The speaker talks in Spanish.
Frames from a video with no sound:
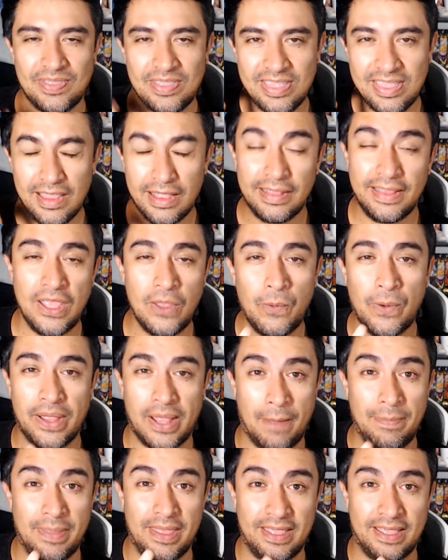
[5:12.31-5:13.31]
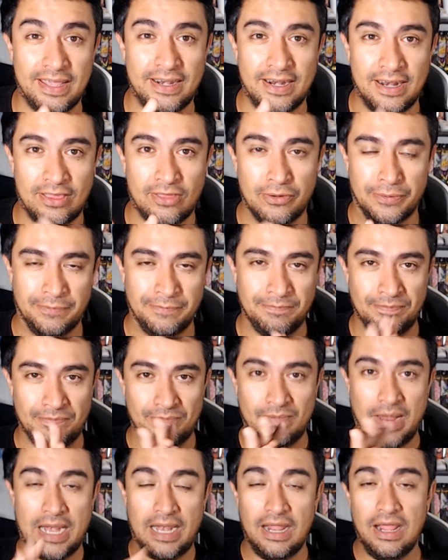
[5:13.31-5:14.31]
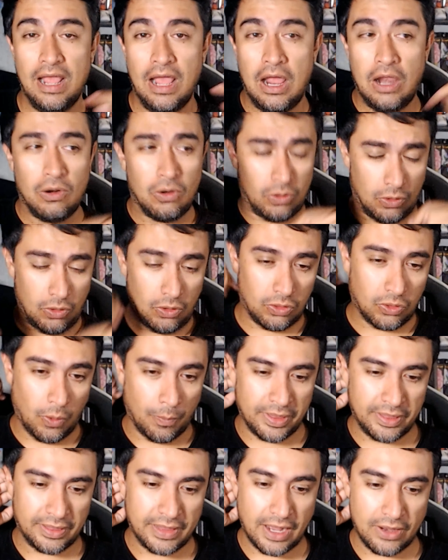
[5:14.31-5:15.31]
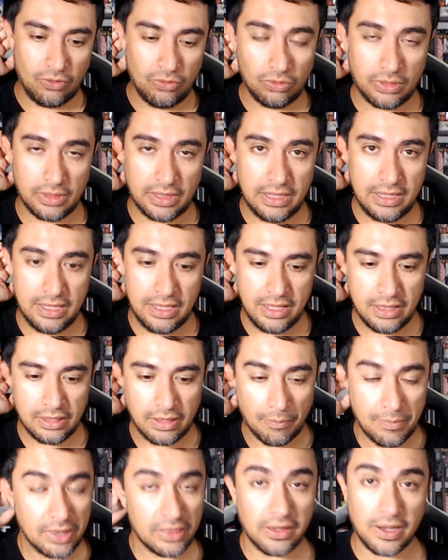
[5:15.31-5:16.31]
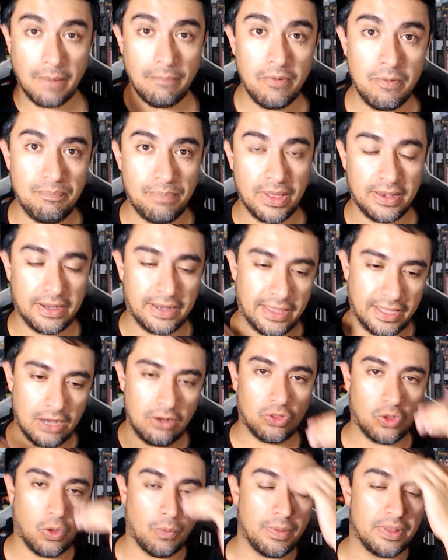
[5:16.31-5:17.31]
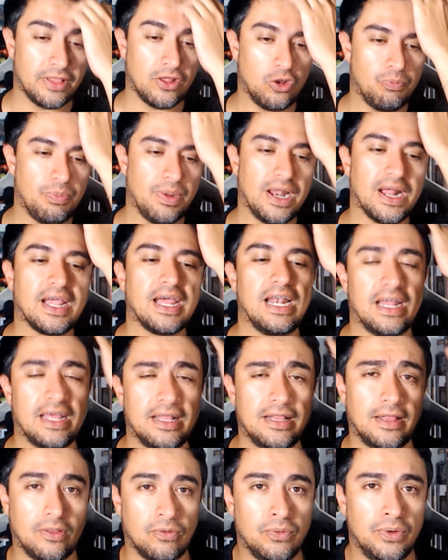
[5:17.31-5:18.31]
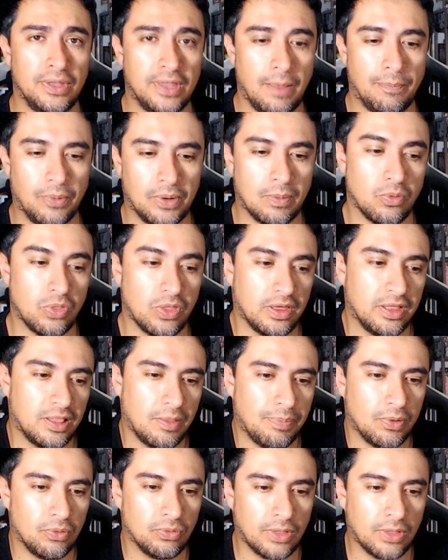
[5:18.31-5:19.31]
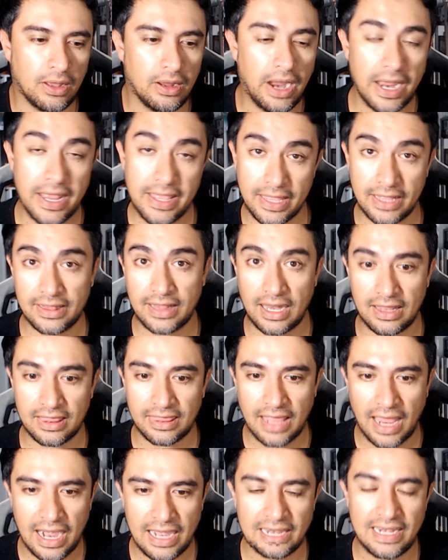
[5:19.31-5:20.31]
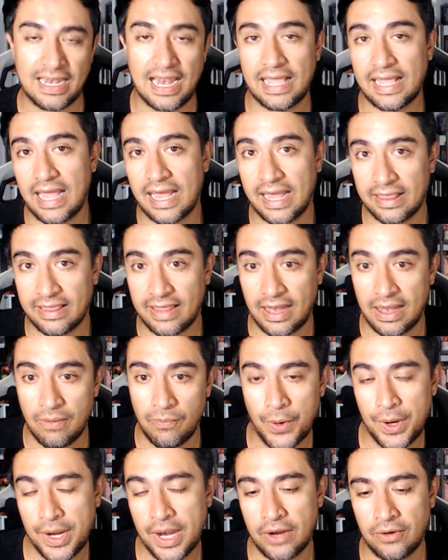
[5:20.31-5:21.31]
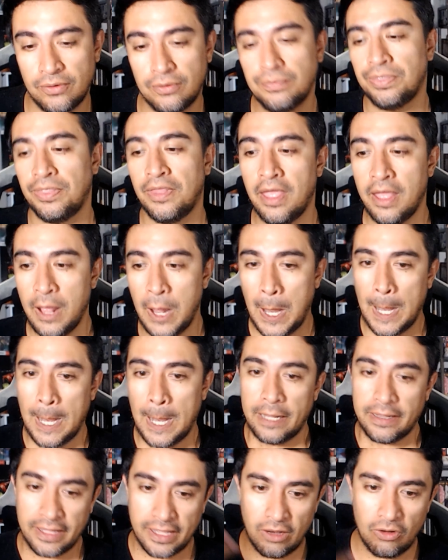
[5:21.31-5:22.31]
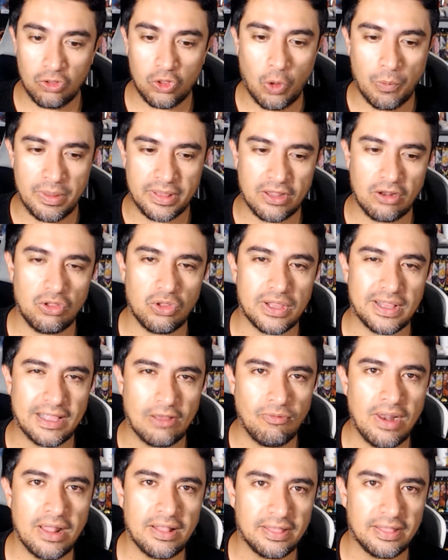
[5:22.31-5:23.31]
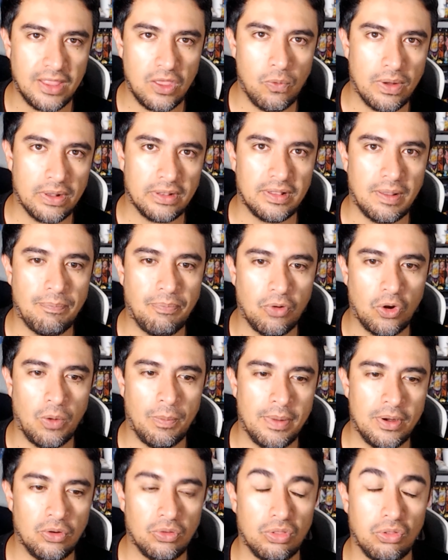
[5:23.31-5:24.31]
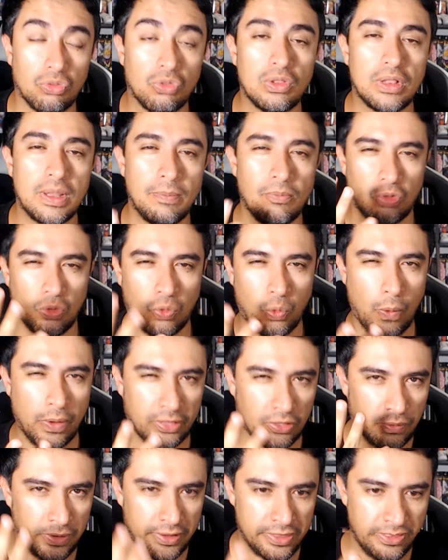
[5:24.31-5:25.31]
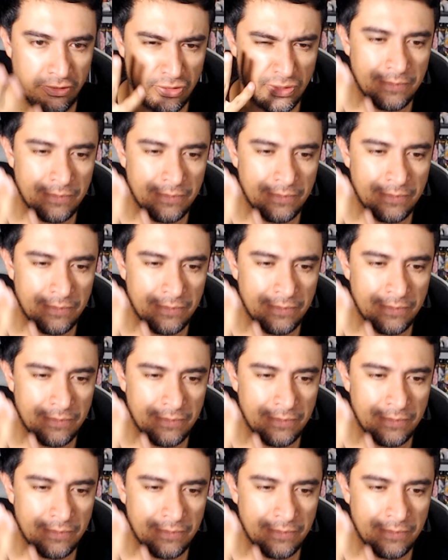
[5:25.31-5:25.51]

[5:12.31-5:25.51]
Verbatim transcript: Tiguan cambia de generación. ¿Vale? Los comentarios. Y también estaría muy padre que dejen los comentarios para que la gente tenga una idea. Porque mucha gente pregunta, ay, ¿qué tal sale? ¿La caja sale buena? No. Dejen los comentarios, los que tengan una Tiguan de por lo menos los últimos cuatro años.